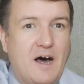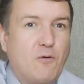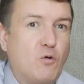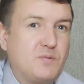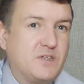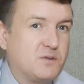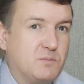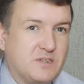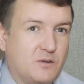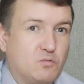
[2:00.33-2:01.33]
а общий
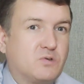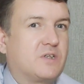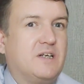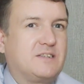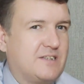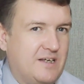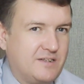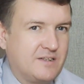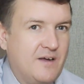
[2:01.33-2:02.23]
смысл ускользает.